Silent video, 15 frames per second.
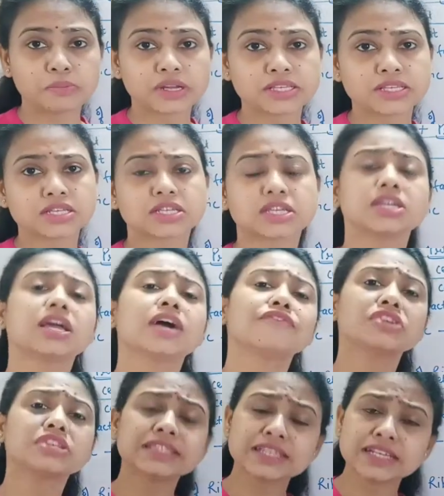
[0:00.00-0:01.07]
प्रेजेंट है या
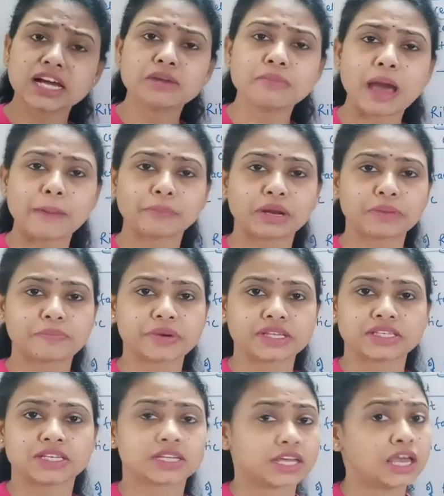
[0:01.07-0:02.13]
फिर सिंगल मैमब्रेन
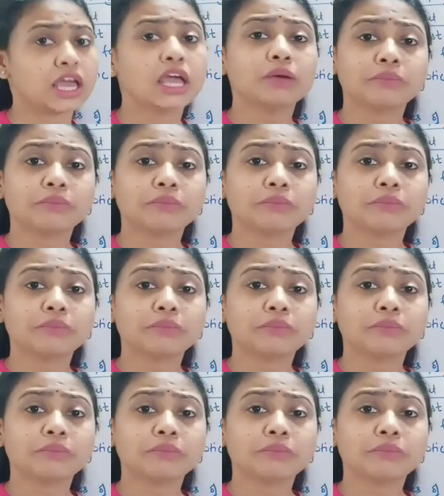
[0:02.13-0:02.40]
प्रेजेंट है